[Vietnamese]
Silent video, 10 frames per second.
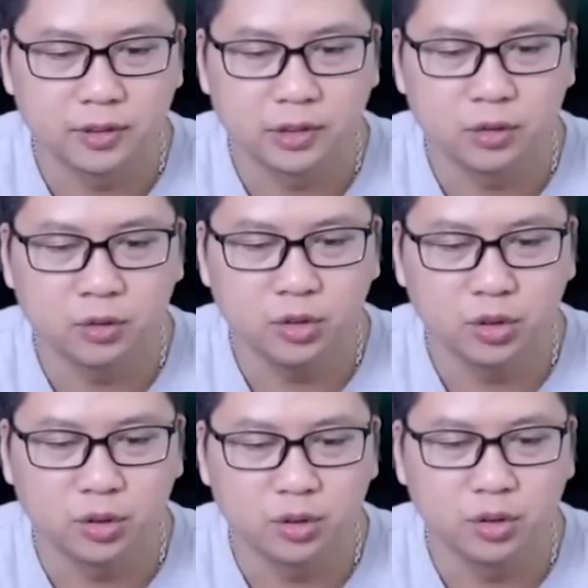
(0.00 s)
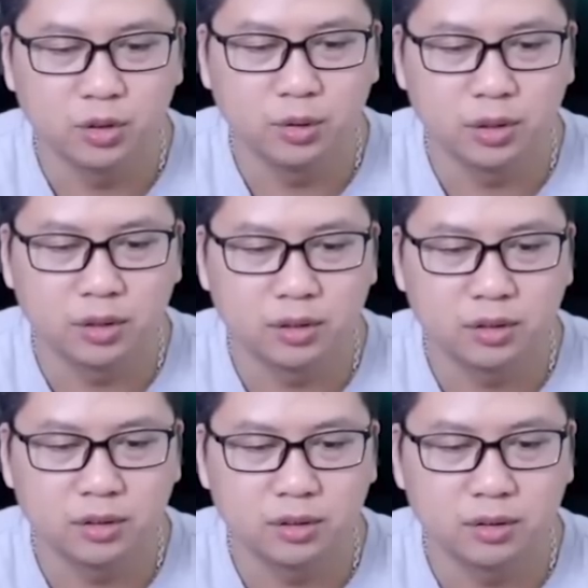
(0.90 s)
Ừ, rồi rồi luôn
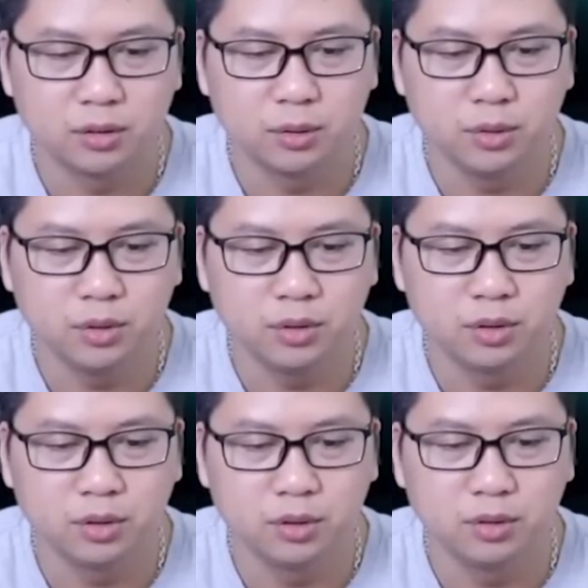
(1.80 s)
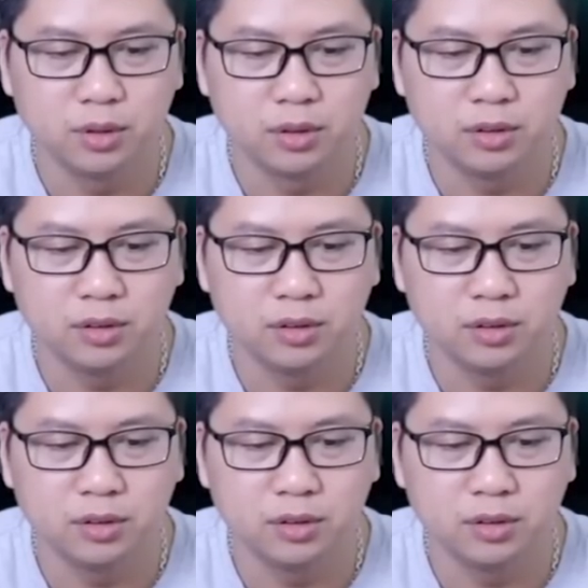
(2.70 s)
Úi rồi rồi luôn ý